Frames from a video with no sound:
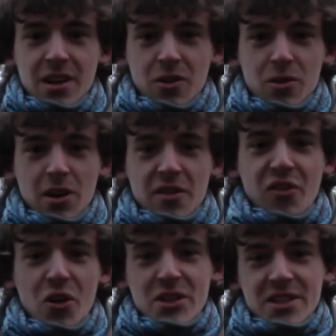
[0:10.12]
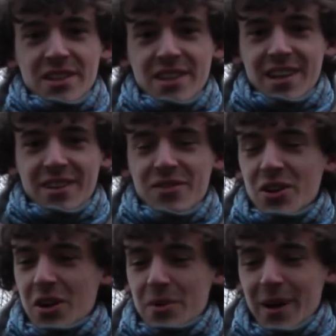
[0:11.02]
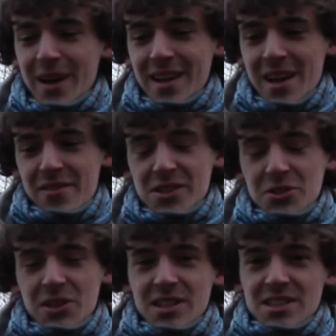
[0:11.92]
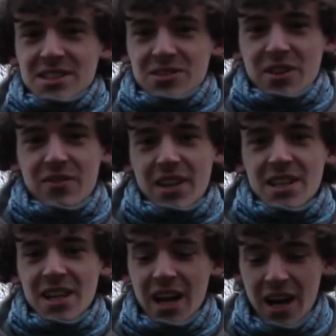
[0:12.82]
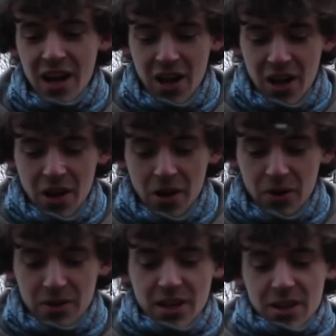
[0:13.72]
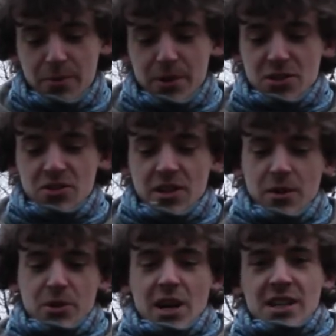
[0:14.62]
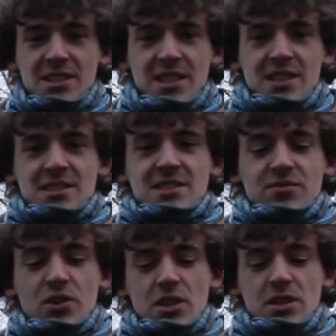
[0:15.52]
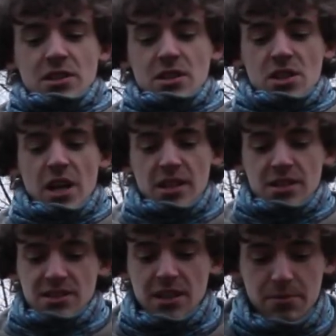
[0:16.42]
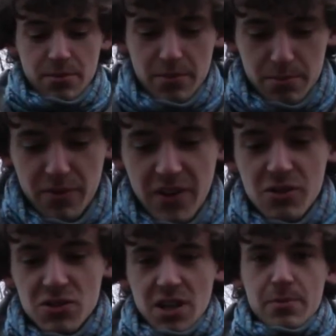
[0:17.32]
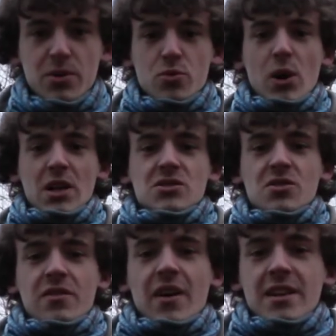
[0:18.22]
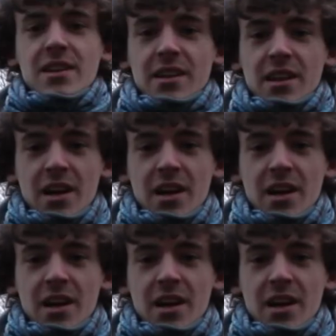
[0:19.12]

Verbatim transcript: oder wollte, wie auch immer, versuche ich das jetzt so ein wenig. Und Jakob hat ja schon in den Kommentaren gesagt, dass es wirklich nie schlecht ist, sein Bewegungsrepertoire zu erweitern.